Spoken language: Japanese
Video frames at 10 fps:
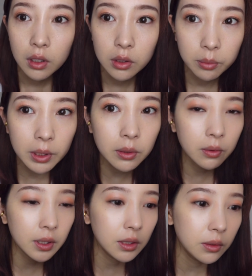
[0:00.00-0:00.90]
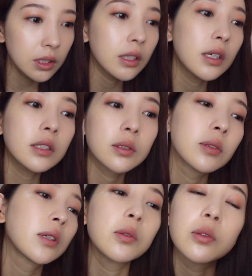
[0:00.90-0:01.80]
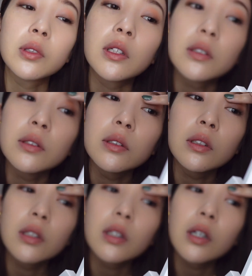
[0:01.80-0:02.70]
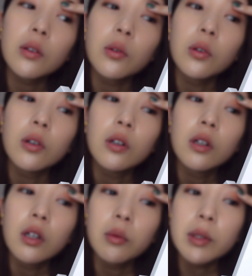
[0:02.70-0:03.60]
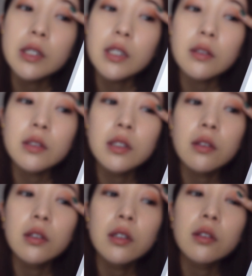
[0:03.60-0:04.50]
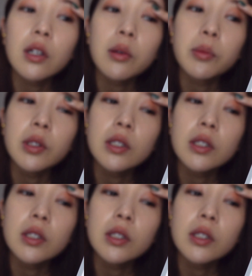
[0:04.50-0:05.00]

あの目の上にのせたらそんなことなく結構密着してくれるタイプで